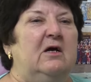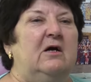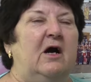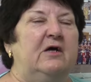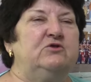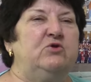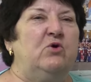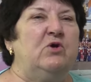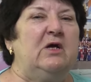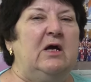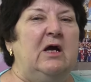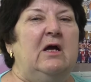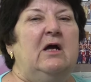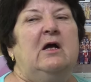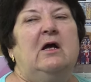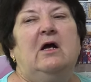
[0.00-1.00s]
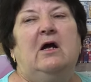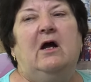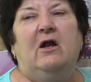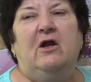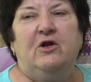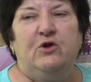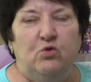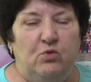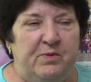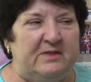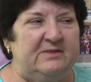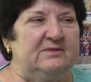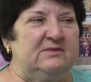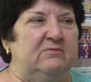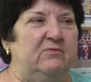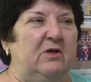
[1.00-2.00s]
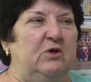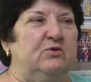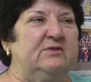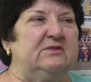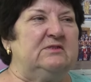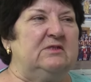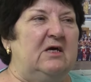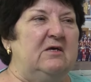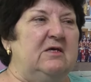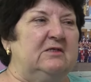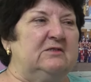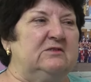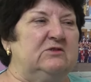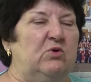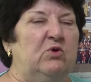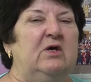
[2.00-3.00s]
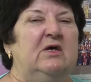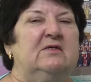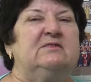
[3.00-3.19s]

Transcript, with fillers: которые любят свою станицу,